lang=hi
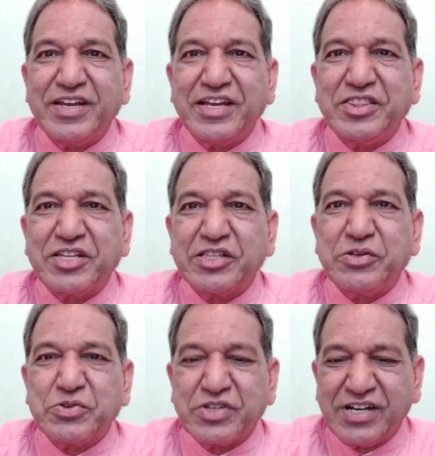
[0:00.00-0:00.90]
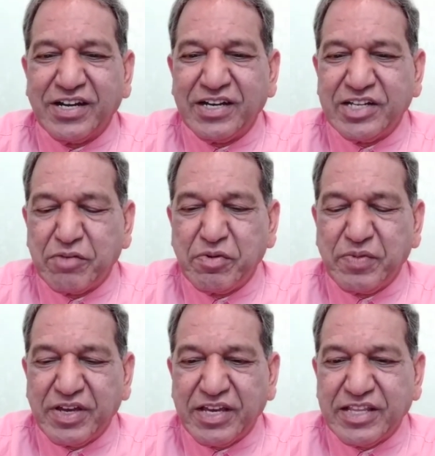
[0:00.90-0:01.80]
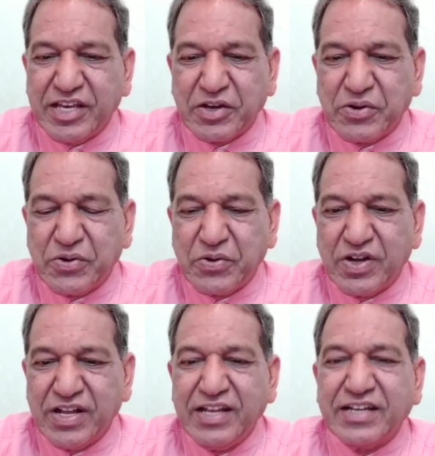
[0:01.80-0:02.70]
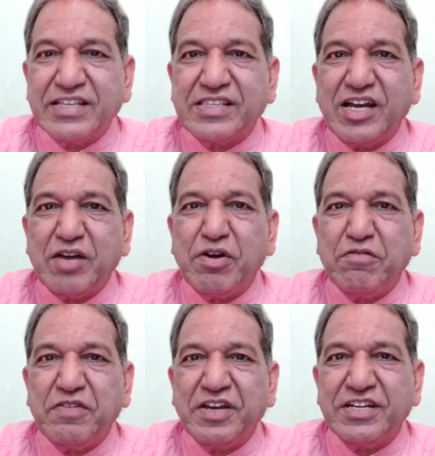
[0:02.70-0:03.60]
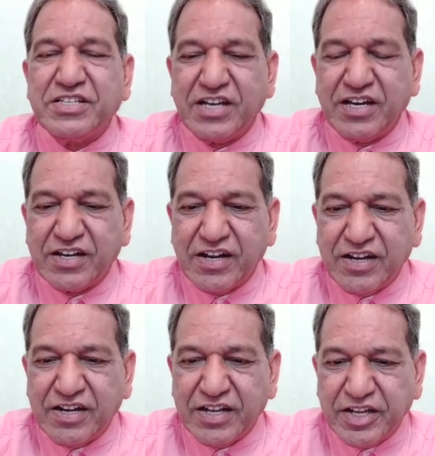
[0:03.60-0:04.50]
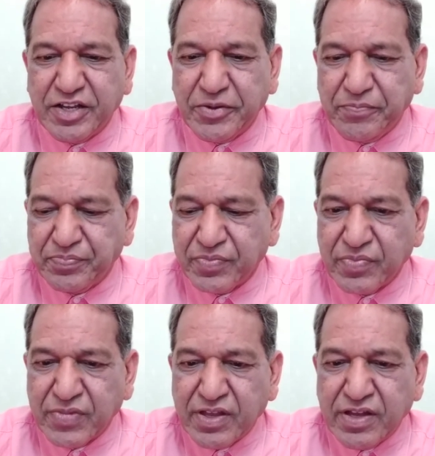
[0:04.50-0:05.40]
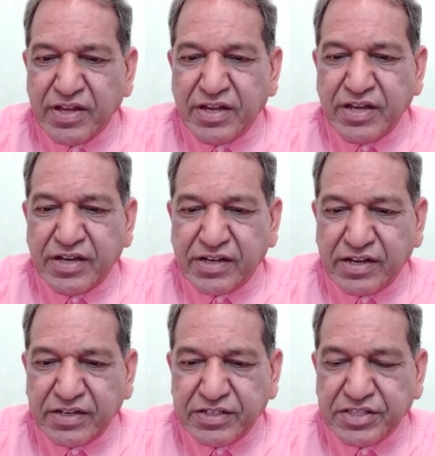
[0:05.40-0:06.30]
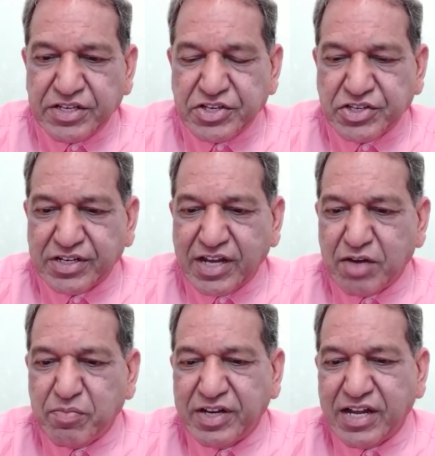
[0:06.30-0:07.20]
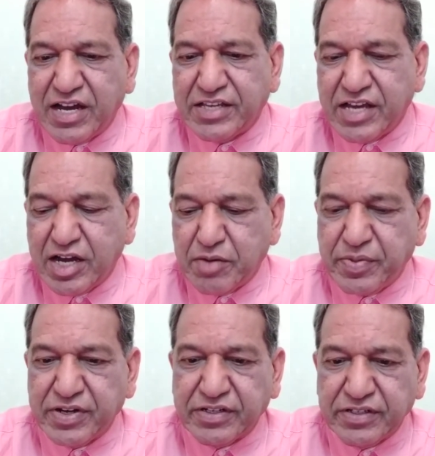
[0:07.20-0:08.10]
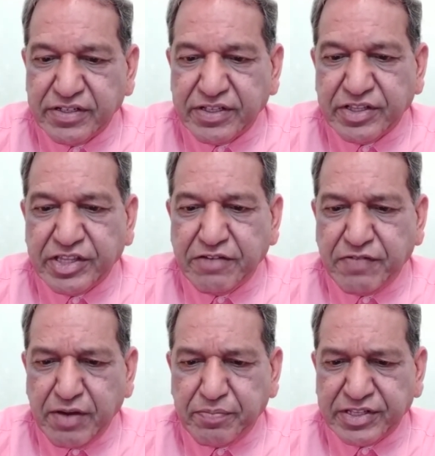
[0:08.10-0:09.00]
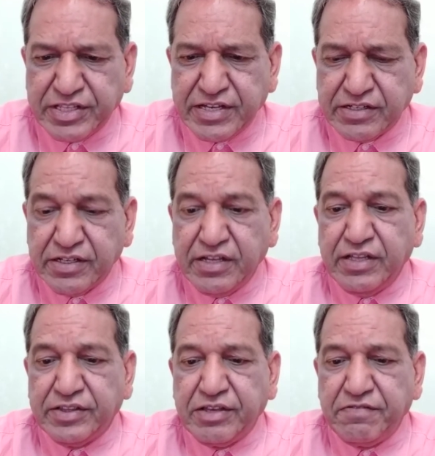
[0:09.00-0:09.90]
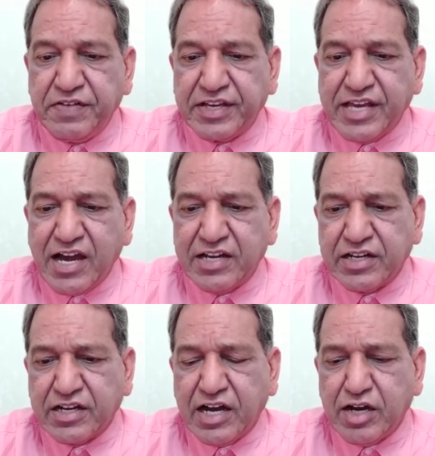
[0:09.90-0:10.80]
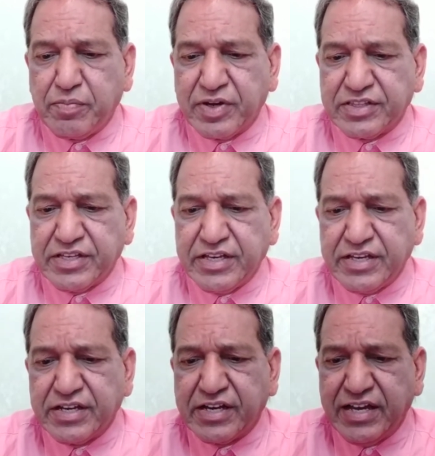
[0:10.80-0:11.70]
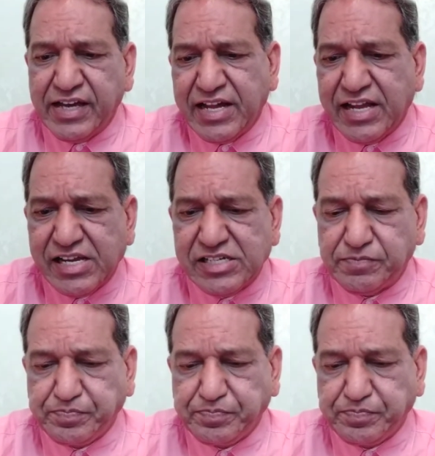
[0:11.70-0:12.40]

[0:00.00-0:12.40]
इंद्रधनुष का नभ में देखो कितना भव्य नजारा है रंग तीसरा बना यहाँ पर दिव्य प्रतीक दिव्य ज्ञान का प्रतीक है